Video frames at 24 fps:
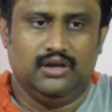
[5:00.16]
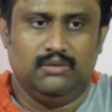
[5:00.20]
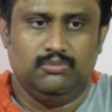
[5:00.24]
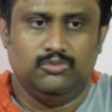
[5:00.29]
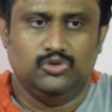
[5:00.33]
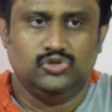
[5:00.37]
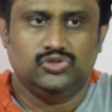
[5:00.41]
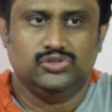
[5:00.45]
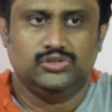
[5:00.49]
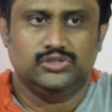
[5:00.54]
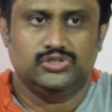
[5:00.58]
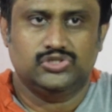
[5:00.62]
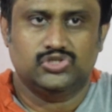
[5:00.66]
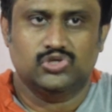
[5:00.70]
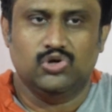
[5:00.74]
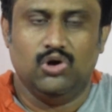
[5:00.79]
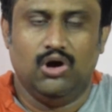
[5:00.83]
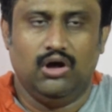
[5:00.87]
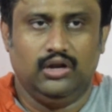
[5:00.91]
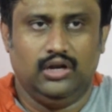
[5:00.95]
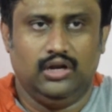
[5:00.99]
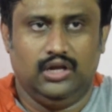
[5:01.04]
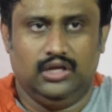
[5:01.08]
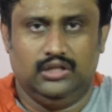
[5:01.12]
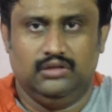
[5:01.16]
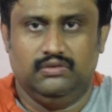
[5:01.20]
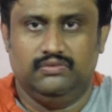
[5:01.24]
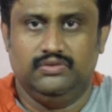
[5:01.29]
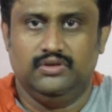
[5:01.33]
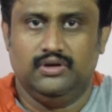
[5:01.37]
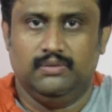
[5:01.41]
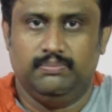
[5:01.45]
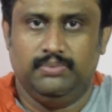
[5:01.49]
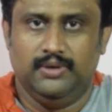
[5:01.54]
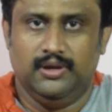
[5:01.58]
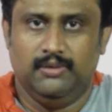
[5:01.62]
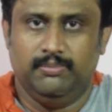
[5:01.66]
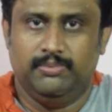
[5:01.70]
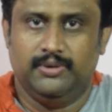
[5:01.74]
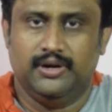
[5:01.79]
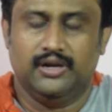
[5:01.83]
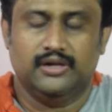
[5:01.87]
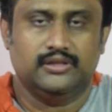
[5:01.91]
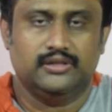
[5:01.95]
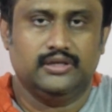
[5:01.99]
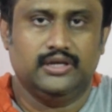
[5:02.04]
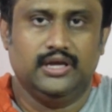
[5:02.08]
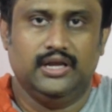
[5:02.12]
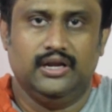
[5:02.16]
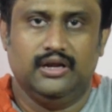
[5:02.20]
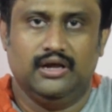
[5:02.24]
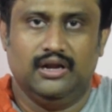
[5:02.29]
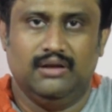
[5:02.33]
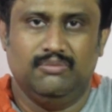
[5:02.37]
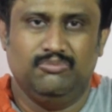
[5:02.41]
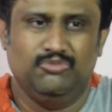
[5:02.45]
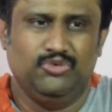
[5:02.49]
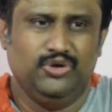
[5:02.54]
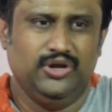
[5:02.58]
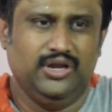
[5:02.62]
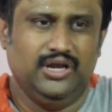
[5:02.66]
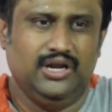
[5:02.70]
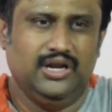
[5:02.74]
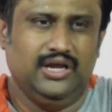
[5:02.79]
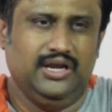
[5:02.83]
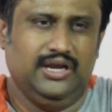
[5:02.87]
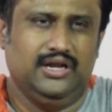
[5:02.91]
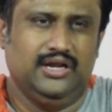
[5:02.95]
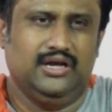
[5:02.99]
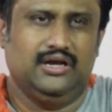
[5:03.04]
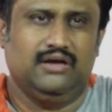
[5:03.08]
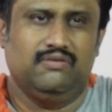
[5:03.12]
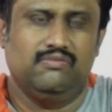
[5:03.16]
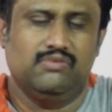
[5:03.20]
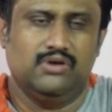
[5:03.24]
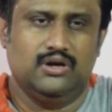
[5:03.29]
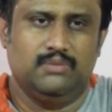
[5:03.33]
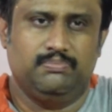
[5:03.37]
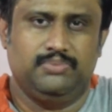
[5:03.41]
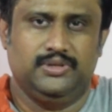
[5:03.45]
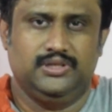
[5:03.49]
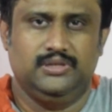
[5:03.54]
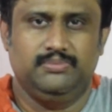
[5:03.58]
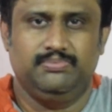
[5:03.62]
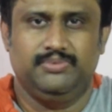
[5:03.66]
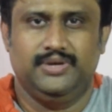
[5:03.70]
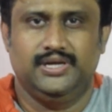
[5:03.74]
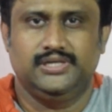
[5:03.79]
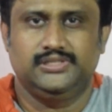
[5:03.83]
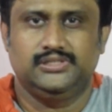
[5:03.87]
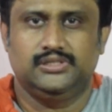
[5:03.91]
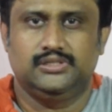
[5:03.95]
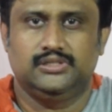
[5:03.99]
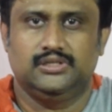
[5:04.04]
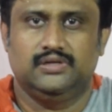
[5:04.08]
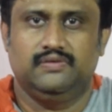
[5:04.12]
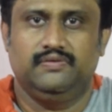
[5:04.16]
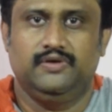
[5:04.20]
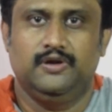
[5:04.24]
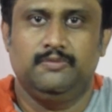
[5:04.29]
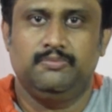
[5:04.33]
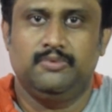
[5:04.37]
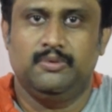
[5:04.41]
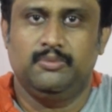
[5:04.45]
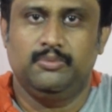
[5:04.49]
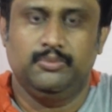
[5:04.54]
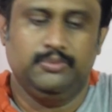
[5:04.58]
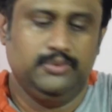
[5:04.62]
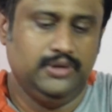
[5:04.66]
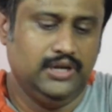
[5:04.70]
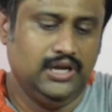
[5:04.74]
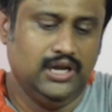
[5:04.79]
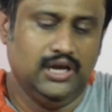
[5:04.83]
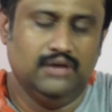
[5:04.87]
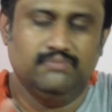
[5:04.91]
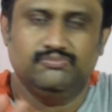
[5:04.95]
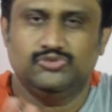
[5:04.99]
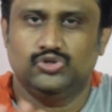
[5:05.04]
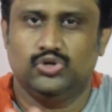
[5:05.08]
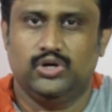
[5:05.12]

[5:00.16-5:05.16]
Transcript: ஆல்மோஸ்ட் இட்ஸ் கான் அதை வந்து ரிப்பேர் பண்ணுறதுக்கு என்னால் முடியலை எனக்கு அவங்கள பற்றி பேசுகிறதுக்கு விருப்பமும் இல்லை